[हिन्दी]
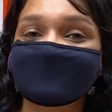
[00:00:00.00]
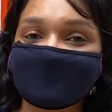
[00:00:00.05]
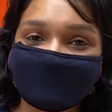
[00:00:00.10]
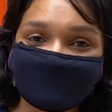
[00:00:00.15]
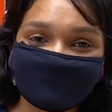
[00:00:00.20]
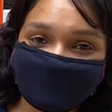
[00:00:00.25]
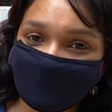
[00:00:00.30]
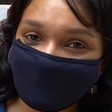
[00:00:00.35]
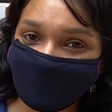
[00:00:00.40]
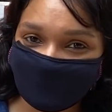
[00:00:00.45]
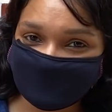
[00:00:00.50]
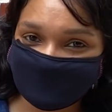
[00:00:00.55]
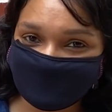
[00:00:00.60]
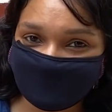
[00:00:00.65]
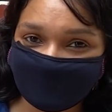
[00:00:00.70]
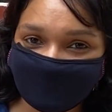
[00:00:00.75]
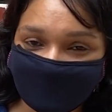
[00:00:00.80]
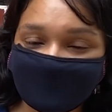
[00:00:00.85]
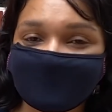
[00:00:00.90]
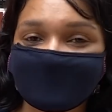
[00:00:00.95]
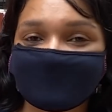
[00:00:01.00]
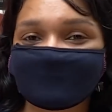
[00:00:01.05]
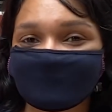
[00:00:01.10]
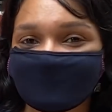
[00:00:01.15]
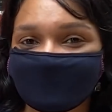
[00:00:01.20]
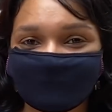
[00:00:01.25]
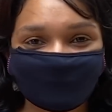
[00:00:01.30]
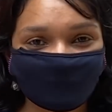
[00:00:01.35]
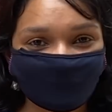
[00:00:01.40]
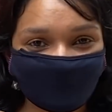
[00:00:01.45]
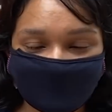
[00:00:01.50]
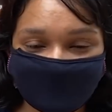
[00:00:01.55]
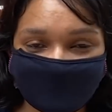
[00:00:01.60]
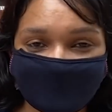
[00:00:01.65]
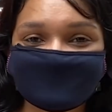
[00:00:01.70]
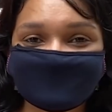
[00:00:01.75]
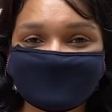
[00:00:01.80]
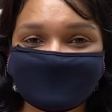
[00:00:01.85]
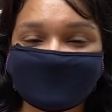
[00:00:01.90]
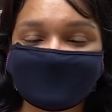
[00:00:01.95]
अब वो पॉसिबल नहीं है क्योंकि वो तो
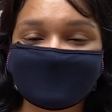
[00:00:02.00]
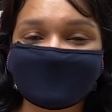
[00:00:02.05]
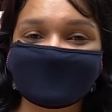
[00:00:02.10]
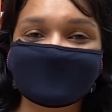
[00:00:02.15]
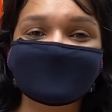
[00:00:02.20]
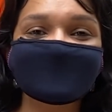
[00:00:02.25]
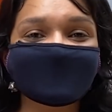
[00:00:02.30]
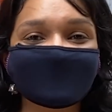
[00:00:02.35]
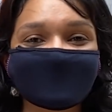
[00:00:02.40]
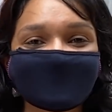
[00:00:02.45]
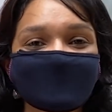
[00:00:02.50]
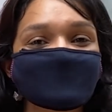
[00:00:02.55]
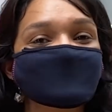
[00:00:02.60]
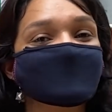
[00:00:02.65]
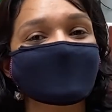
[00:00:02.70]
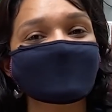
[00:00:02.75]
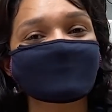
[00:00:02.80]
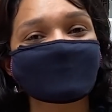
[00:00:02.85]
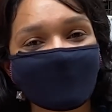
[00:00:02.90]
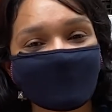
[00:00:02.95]
कंटेस्ट ही नहीं कर रहे हैं लेकिन हम यहाँ